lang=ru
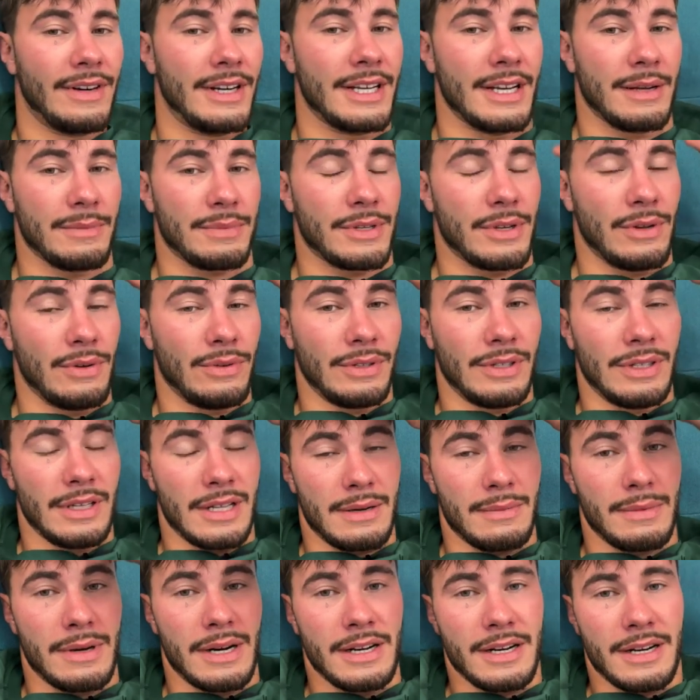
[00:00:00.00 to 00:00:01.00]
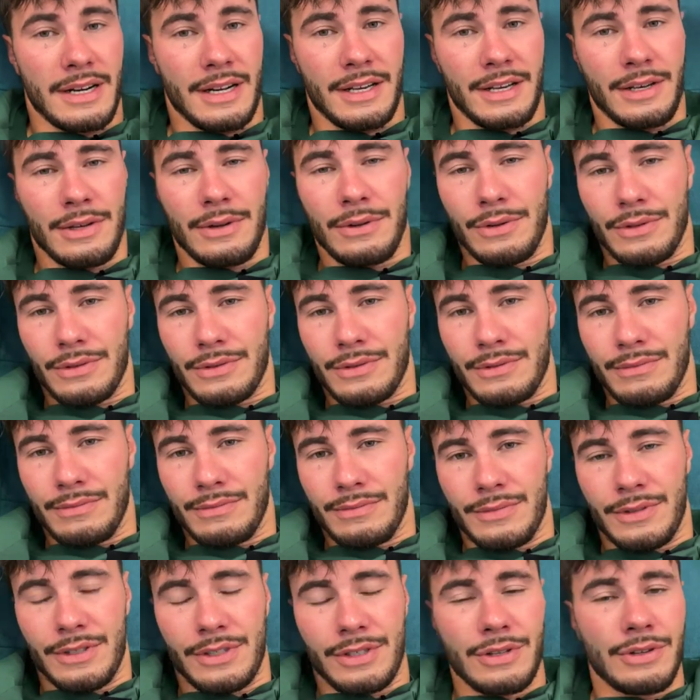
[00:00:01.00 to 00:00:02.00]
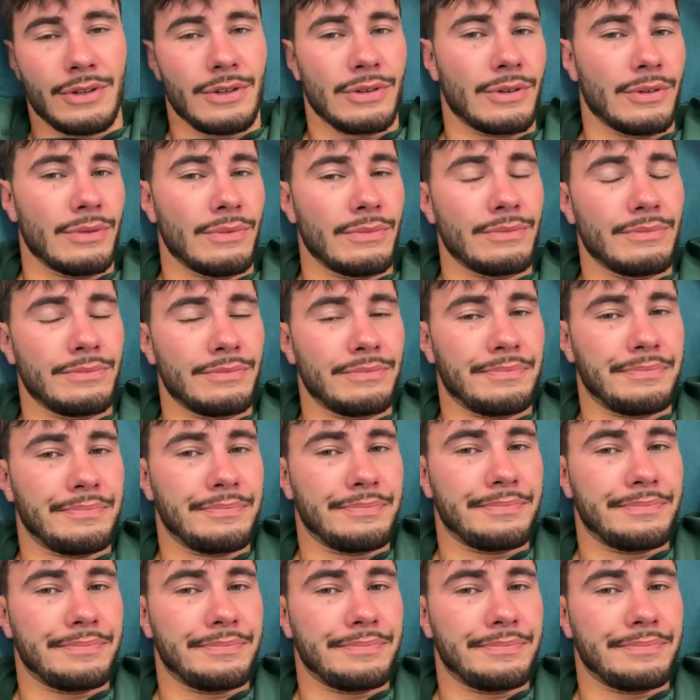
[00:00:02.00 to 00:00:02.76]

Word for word: Ваня абсолютно нормально реагирует на Серегу.